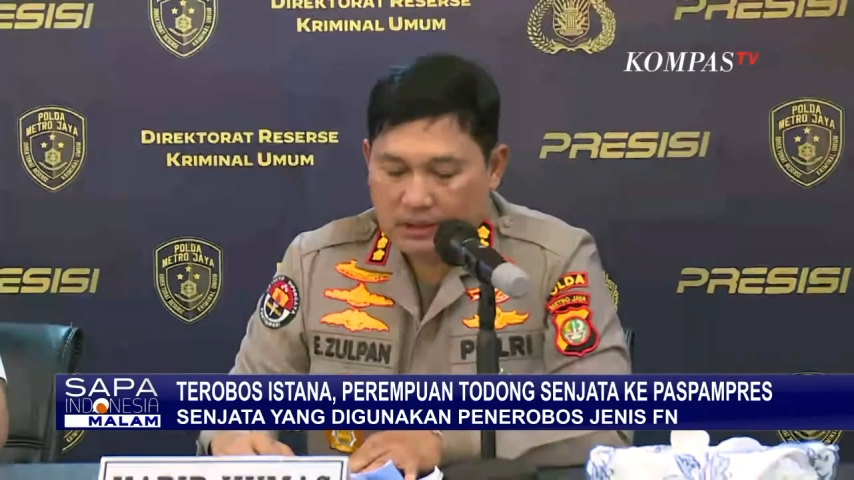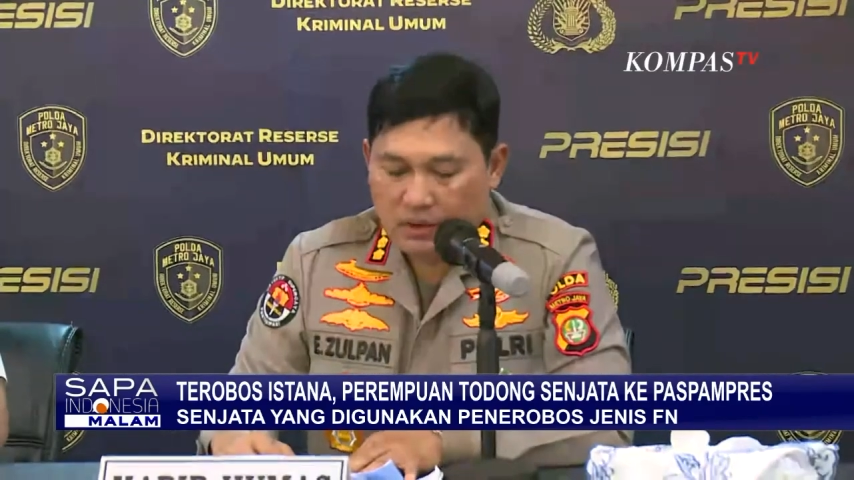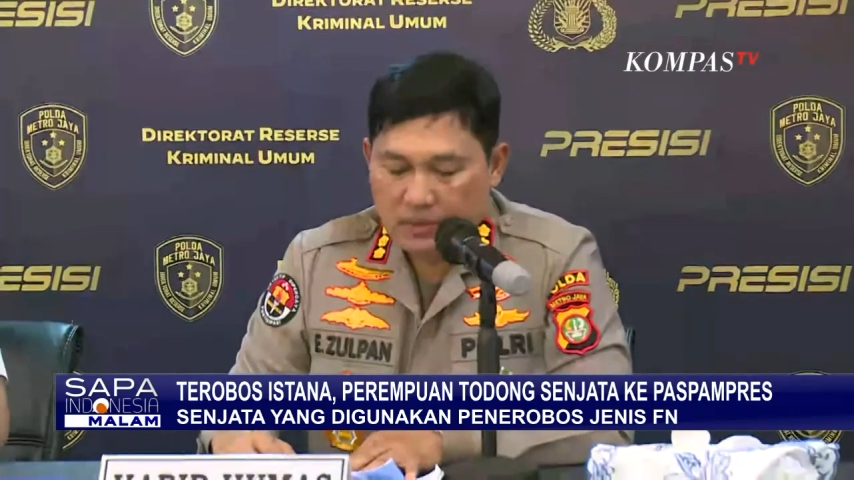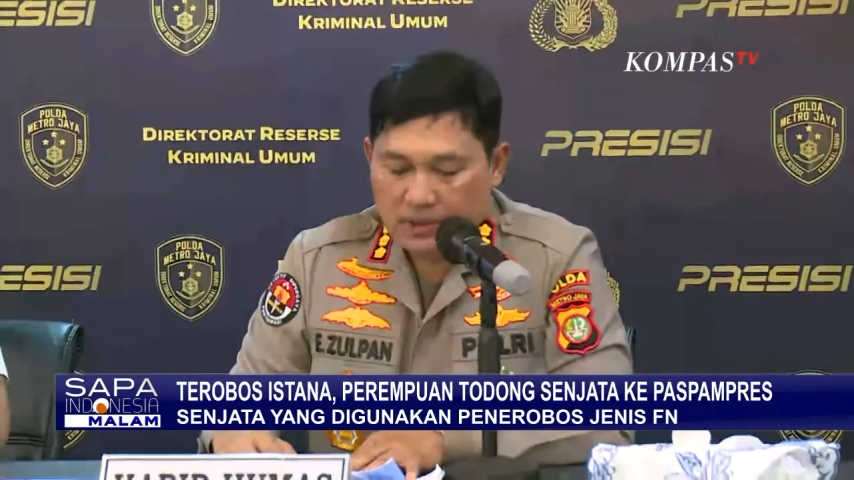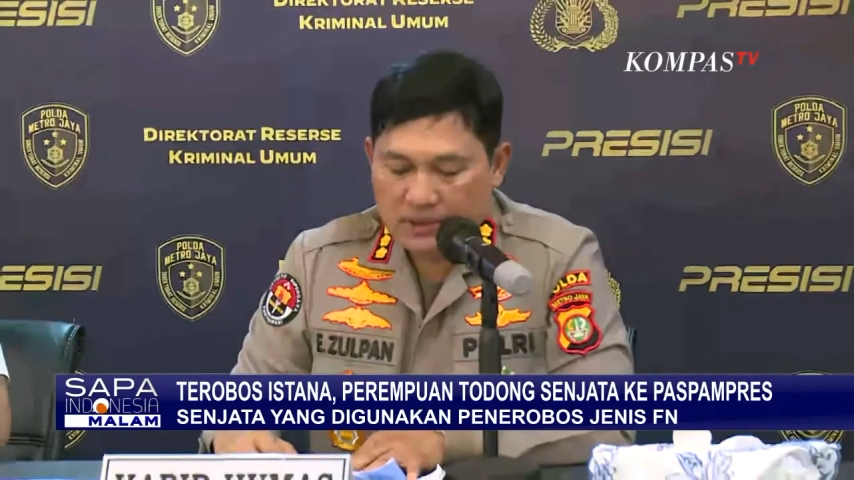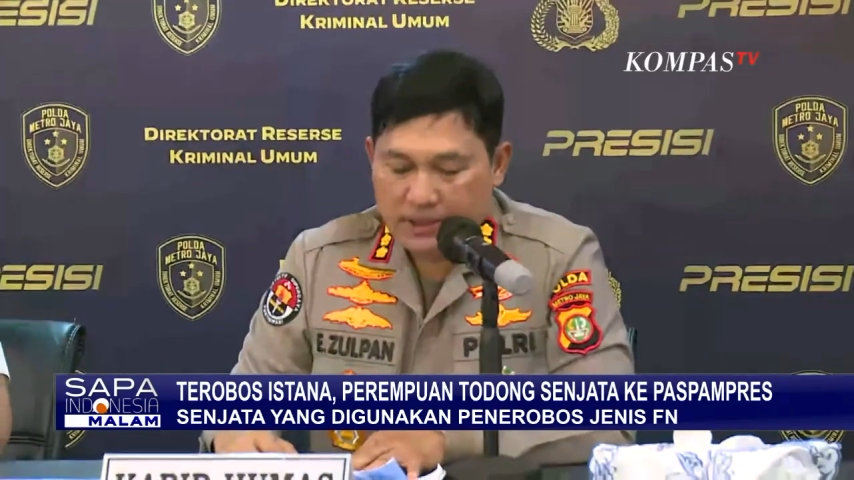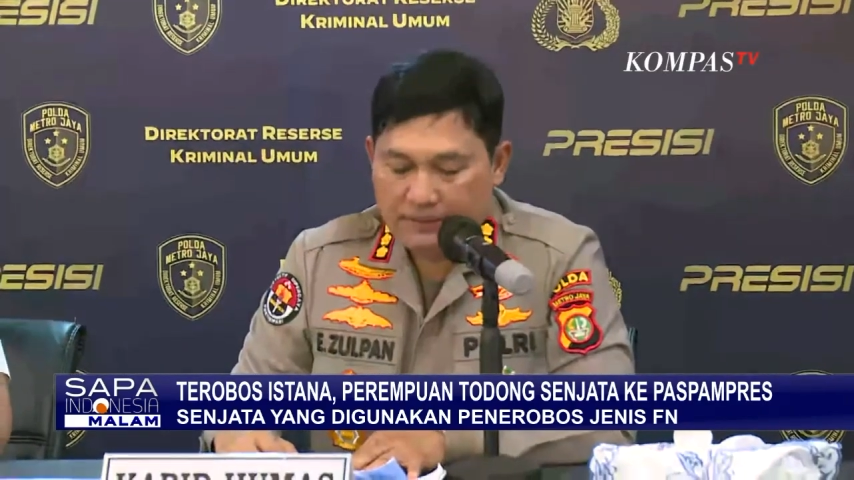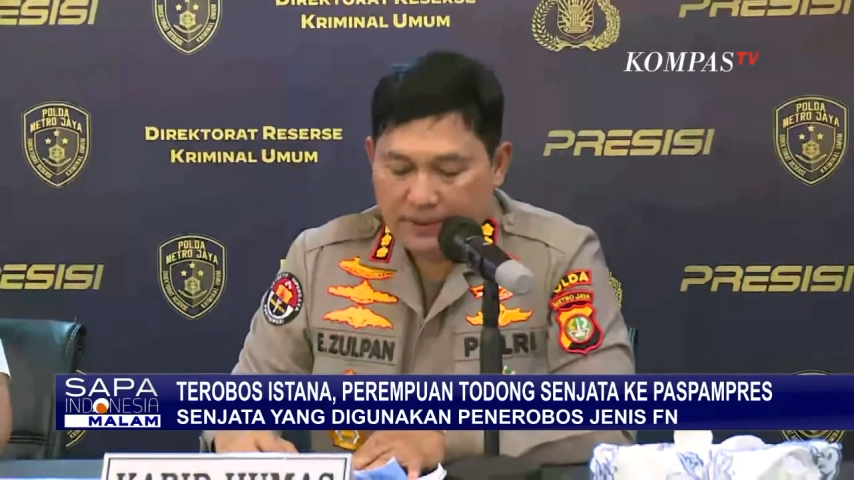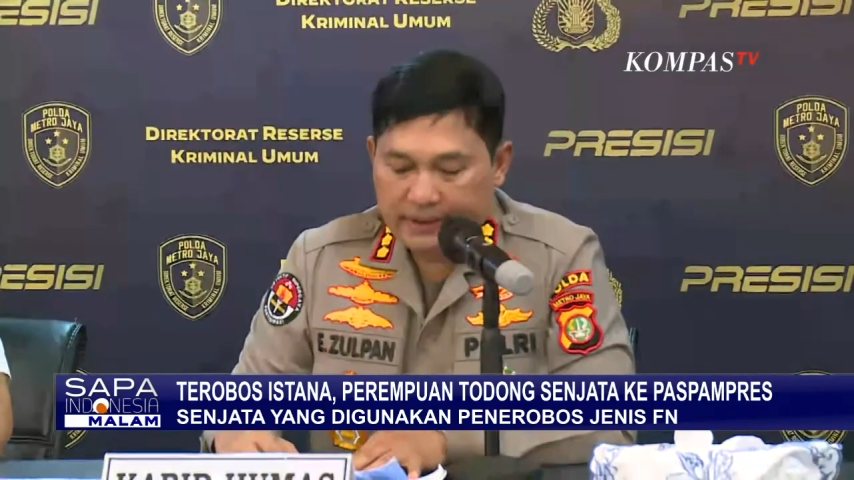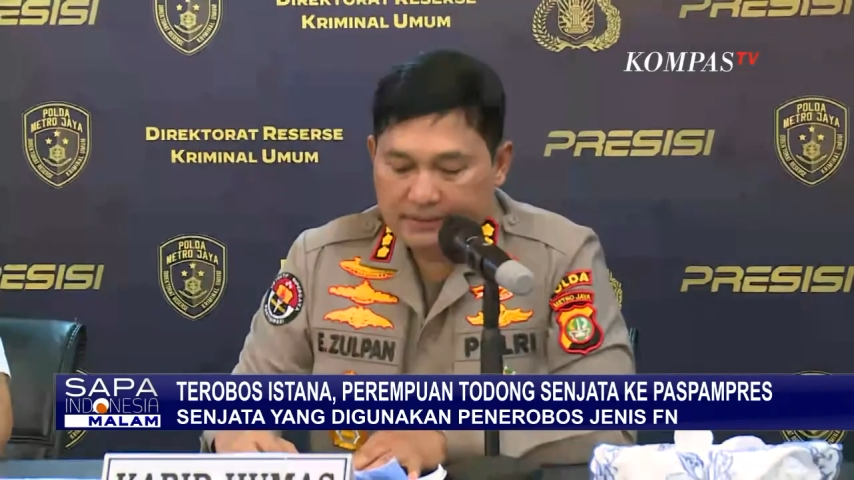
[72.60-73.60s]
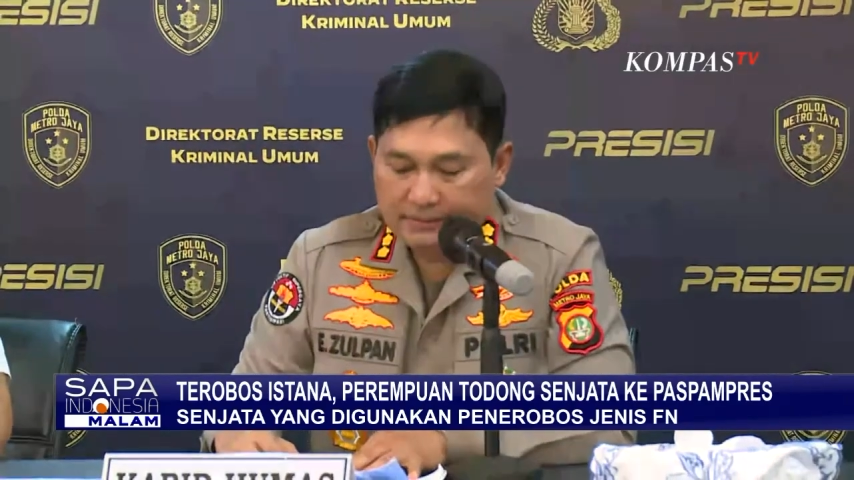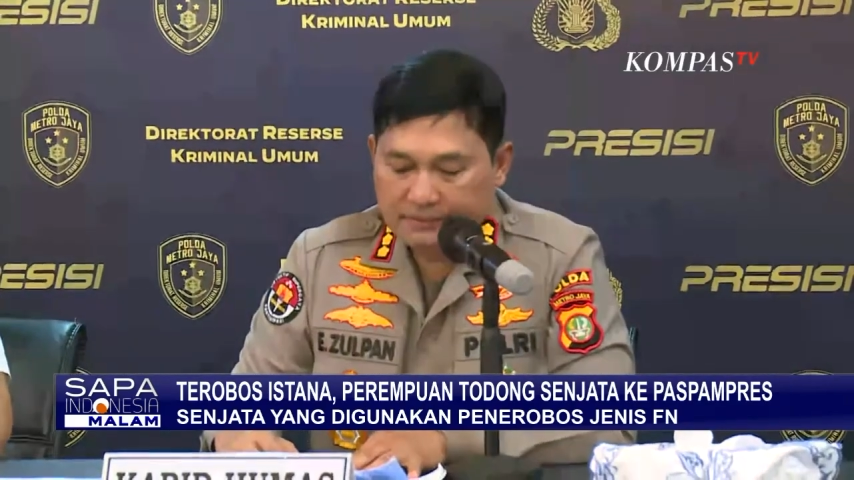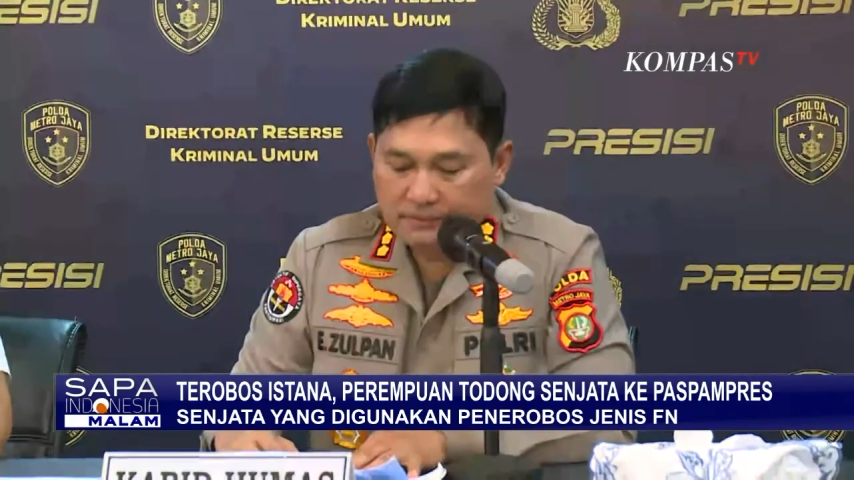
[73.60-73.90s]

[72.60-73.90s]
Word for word: ketahui berjenis FN